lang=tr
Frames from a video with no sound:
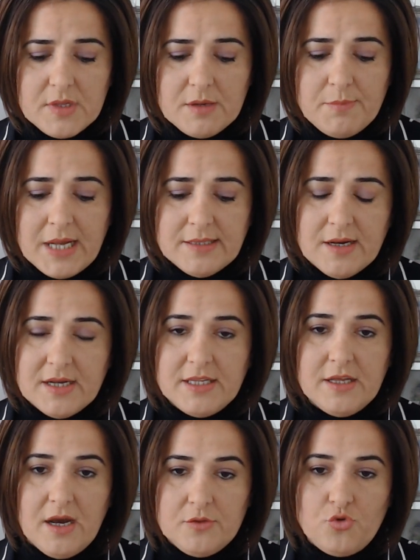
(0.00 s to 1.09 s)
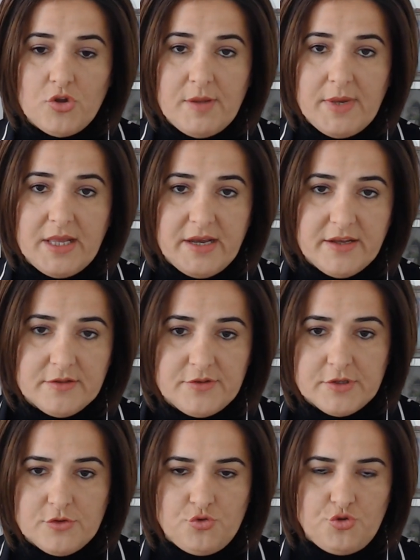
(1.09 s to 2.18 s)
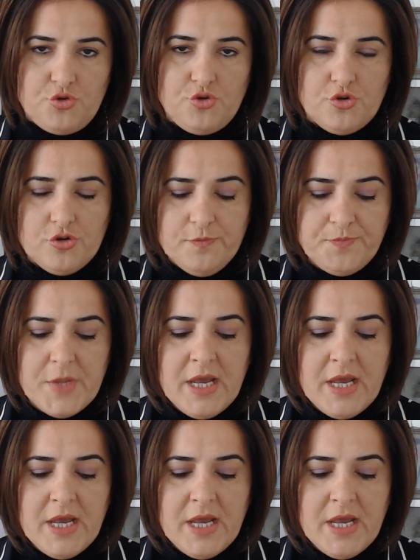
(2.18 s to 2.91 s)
ben hani döneme yayıldığını düşünüyorum.